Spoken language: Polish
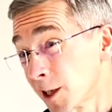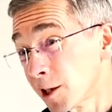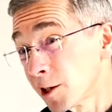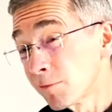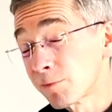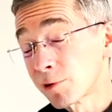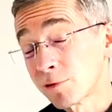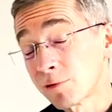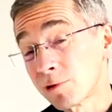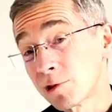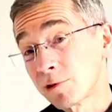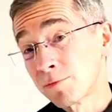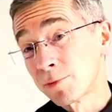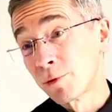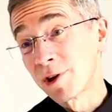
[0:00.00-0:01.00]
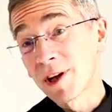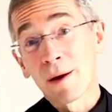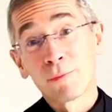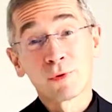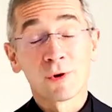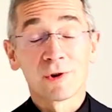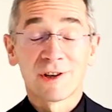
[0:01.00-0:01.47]
było, było
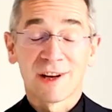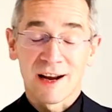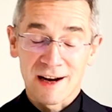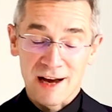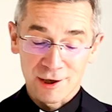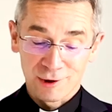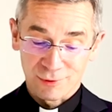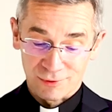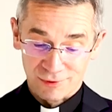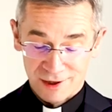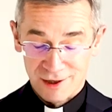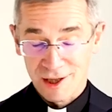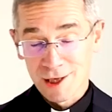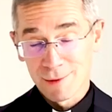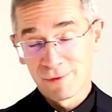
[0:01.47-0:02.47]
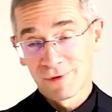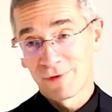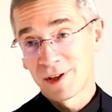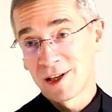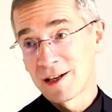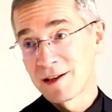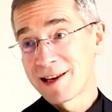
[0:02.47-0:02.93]
jabłko granatu. Inni
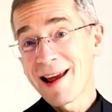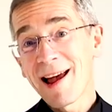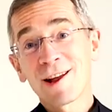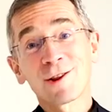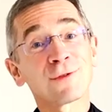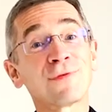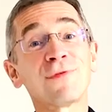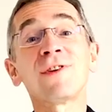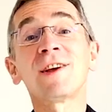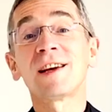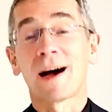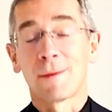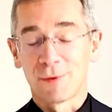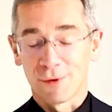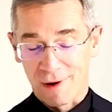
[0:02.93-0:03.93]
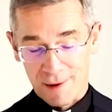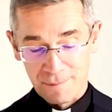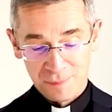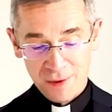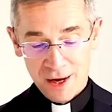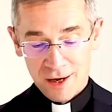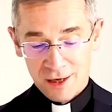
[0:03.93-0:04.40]
mówili, nie, to figa była.
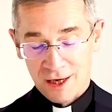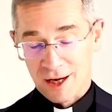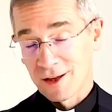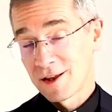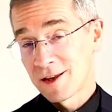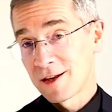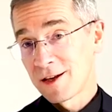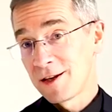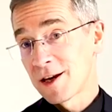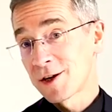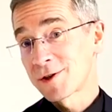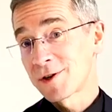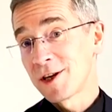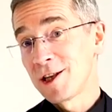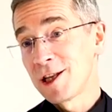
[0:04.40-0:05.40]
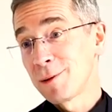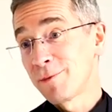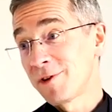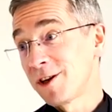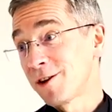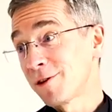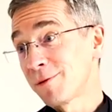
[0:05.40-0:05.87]
Jedni, jeszcze inni
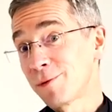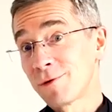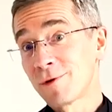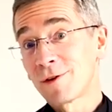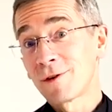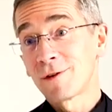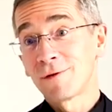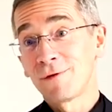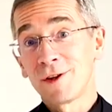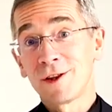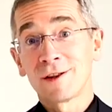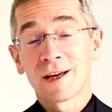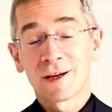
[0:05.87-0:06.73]
mówili, to było winne